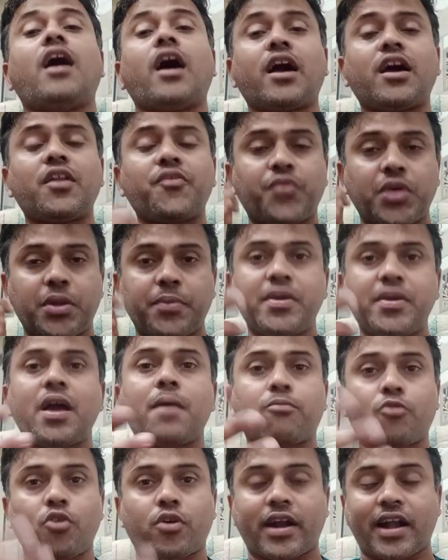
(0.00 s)
अगर फिर भी
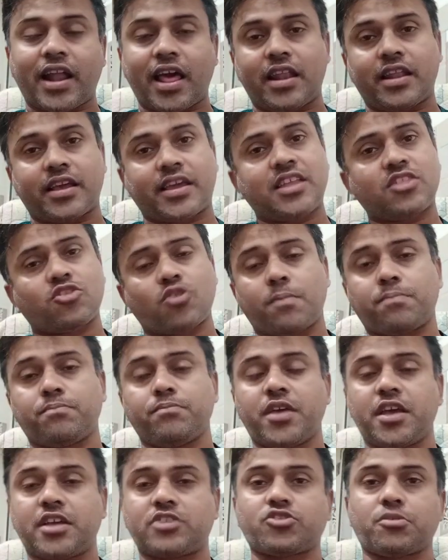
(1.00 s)
आपको कड़ा लगे तो
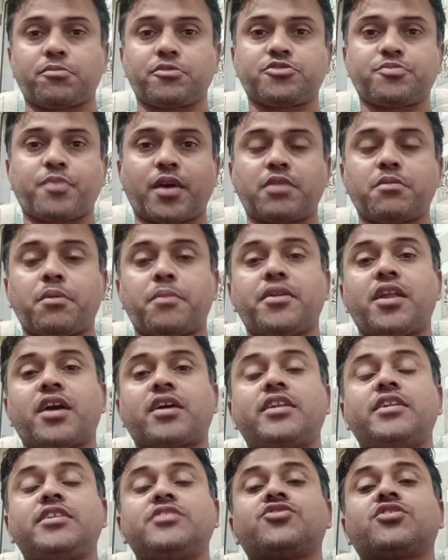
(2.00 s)
आप एक चम्मच पानी में
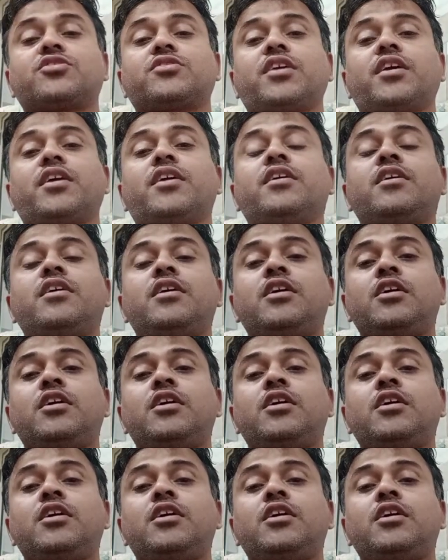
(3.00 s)
मिलाकर ले सकते हैं